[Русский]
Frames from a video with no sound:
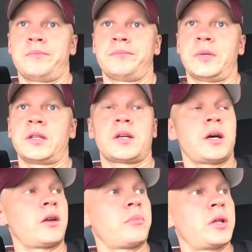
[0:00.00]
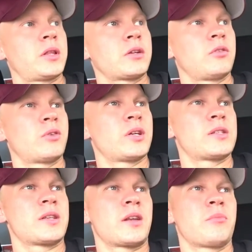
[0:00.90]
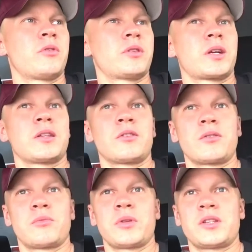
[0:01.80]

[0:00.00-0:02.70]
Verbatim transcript: Отдыхаю, ребят, так долго из-за ремонта, который у меня